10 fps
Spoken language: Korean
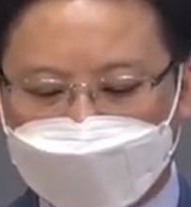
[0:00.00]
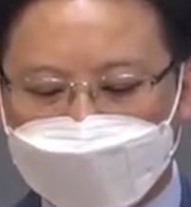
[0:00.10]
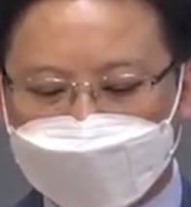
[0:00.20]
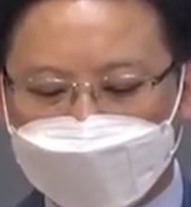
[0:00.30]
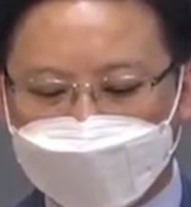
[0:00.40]

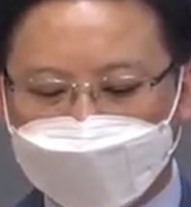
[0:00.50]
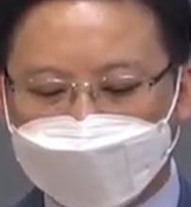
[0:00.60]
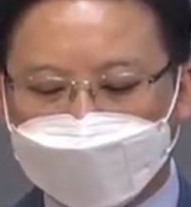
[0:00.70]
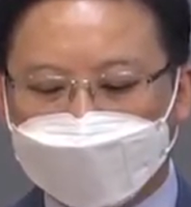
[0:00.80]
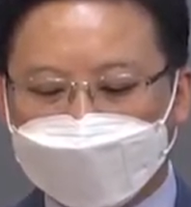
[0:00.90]
그래서
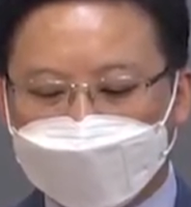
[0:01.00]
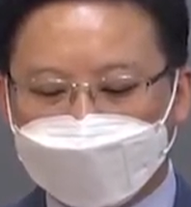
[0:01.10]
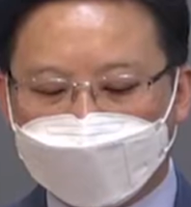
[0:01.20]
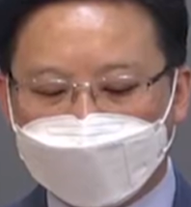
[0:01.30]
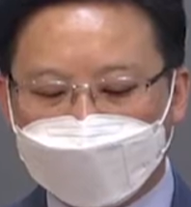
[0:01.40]

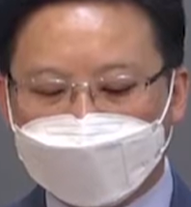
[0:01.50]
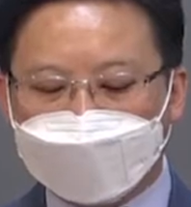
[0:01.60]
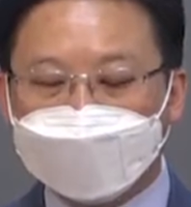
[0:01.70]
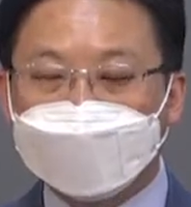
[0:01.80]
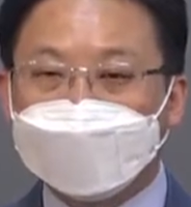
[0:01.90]

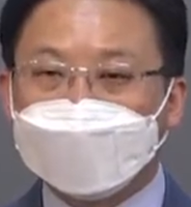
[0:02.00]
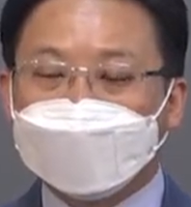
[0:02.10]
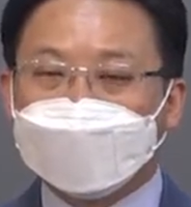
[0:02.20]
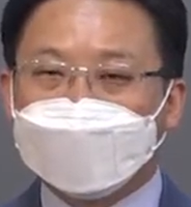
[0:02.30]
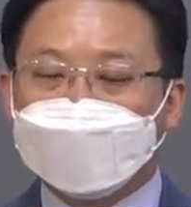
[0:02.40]
우리는
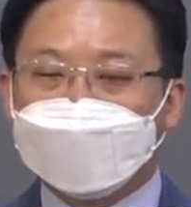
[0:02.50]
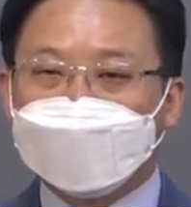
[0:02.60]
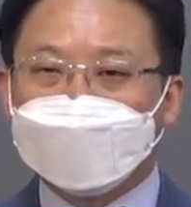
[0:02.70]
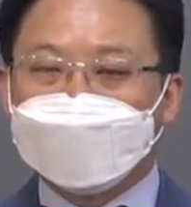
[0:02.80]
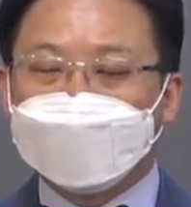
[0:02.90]

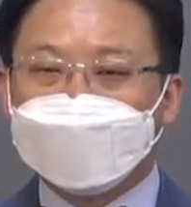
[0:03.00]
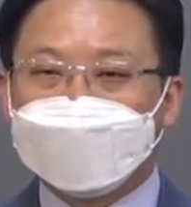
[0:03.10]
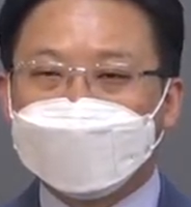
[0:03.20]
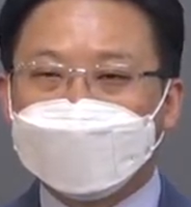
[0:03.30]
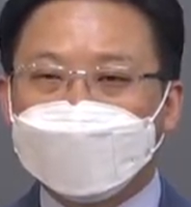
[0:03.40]
어,
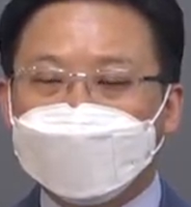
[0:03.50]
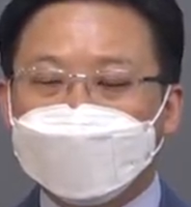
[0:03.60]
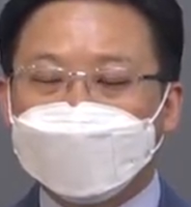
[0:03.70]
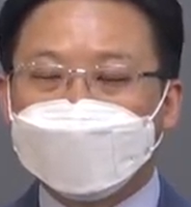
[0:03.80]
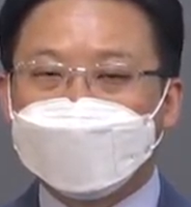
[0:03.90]
어,
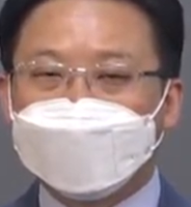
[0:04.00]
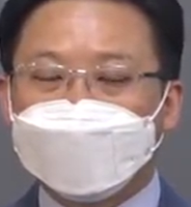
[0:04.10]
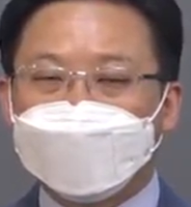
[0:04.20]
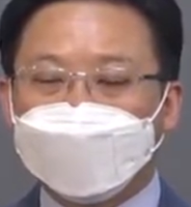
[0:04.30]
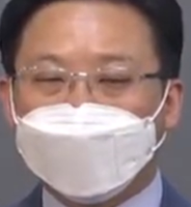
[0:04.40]

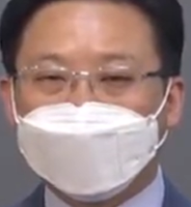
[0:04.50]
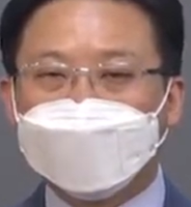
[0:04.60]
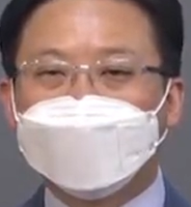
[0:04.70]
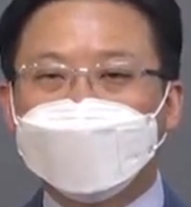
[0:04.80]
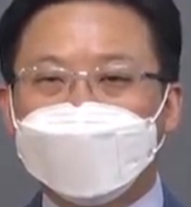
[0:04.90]

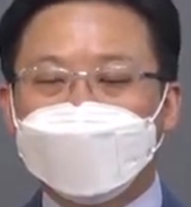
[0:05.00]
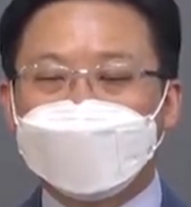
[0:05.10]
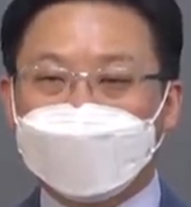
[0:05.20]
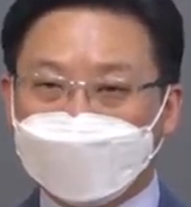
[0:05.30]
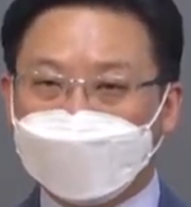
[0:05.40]
모든 우리
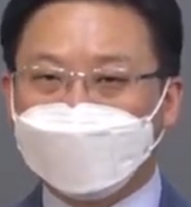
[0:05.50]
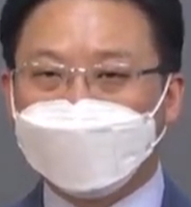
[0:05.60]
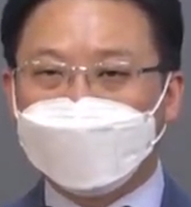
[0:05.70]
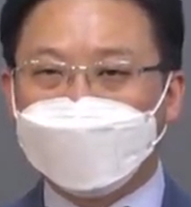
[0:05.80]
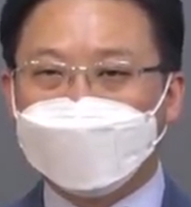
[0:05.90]
삶
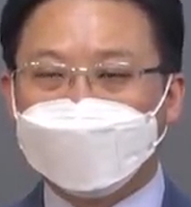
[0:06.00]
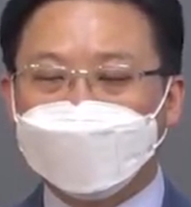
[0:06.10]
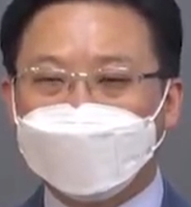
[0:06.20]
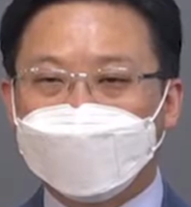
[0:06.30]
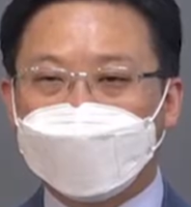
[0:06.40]
가운데
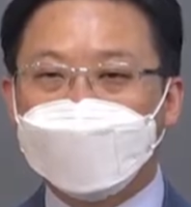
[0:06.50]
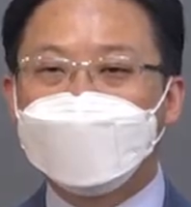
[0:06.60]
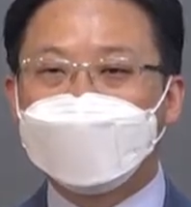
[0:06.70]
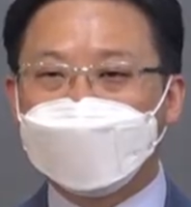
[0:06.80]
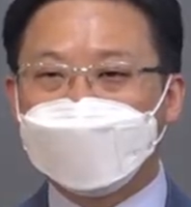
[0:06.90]
우리
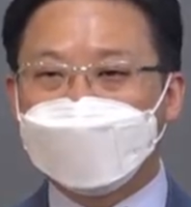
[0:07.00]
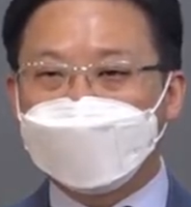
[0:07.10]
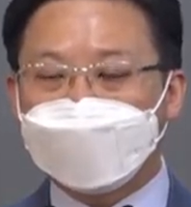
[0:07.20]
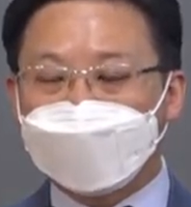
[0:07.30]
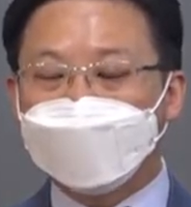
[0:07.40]

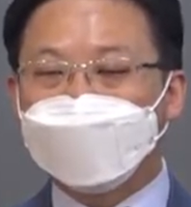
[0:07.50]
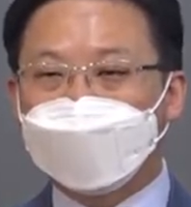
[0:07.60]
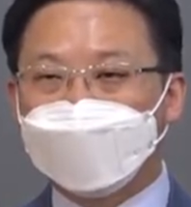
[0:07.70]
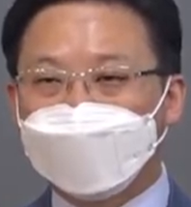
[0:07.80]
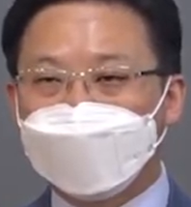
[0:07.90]
개인적인 삶
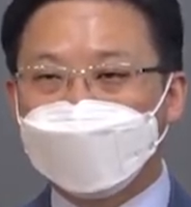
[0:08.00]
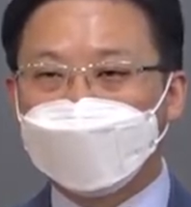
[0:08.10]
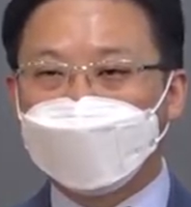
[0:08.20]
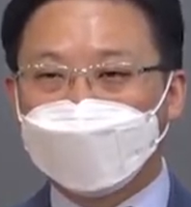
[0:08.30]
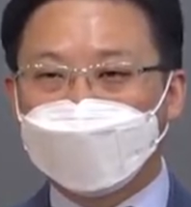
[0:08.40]

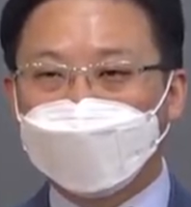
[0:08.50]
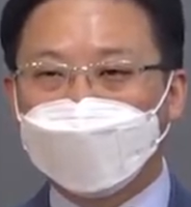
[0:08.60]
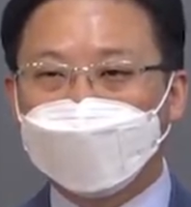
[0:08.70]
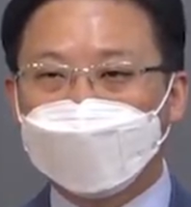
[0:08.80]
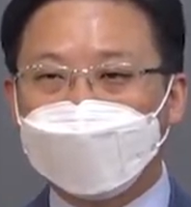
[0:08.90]
가운데서도
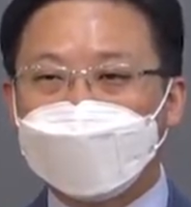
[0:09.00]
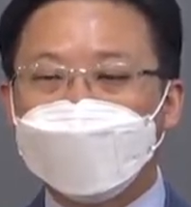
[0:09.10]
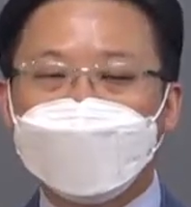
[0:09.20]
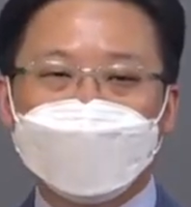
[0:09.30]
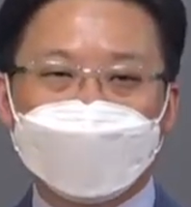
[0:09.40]
그렇고 또
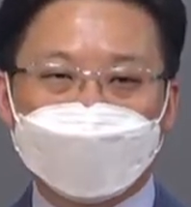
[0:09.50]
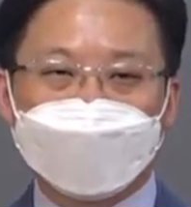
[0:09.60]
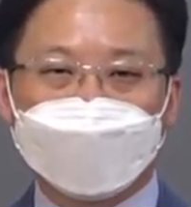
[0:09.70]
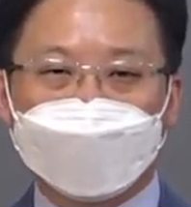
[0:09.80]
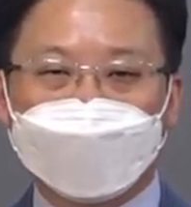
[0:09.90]

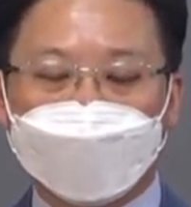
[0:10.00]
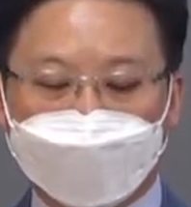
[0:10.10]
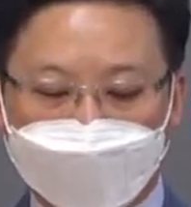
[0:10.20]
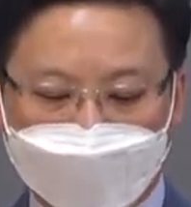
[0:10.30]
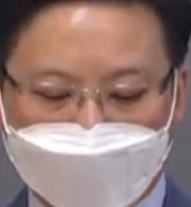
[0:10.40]
사회적으로도
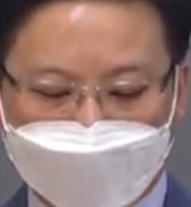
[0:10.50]
그렇고